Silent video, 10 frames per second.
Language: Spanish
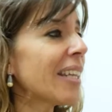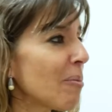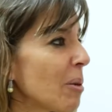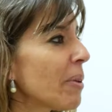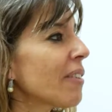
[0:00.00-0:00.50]
y
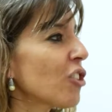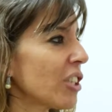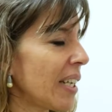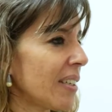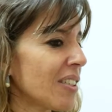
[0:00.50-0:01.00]
también para
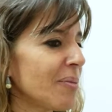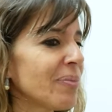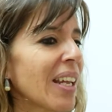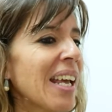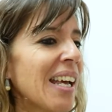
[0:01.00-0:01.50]
Fortinach.
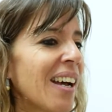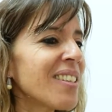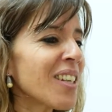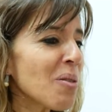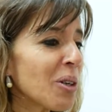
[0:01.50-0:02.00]

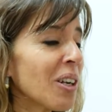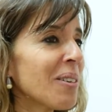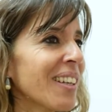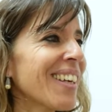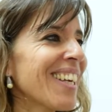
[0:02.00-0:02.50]
Así que bueno,
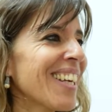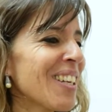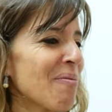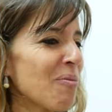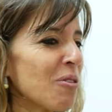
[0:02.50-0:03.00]
la verdad
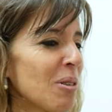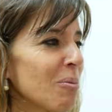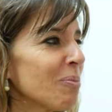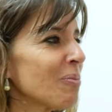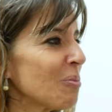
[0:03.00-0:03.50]
que fue
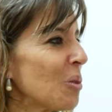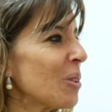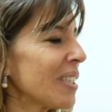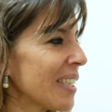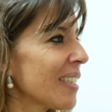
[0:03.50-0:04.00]
un... Te
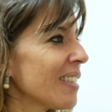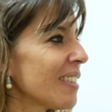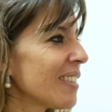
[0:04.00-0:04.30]
pregunto